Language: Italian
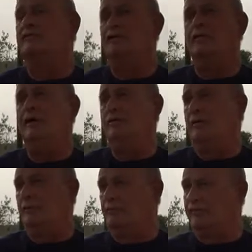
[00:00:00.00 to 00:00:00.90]
fusione
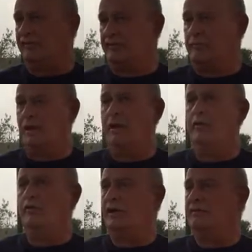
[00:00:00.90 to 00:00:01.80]
non è possibile,
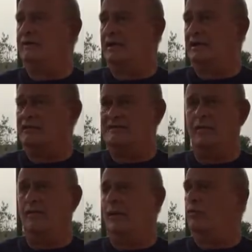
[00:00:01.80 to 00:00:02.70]

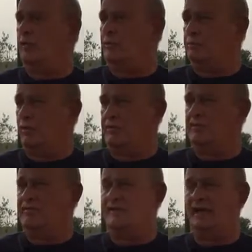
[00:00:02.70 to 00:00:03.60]
un'integrazione, un
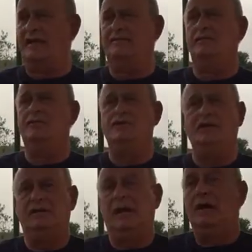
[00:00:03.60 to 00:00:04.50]
rapporto stretto,
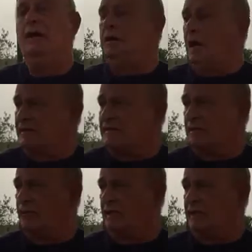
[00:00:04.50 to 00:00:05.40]
eccetera,
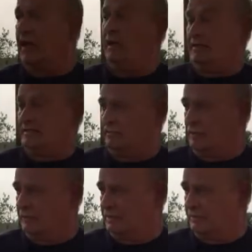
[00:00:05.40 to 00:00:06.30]
sicuramente, era
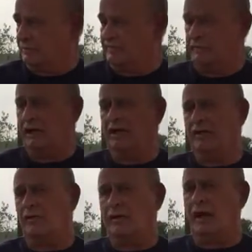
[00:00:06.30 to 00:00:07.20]
sicuramente possibile
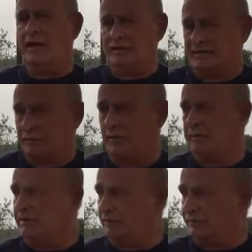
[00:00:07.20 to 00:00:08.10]
allora, è sicuramente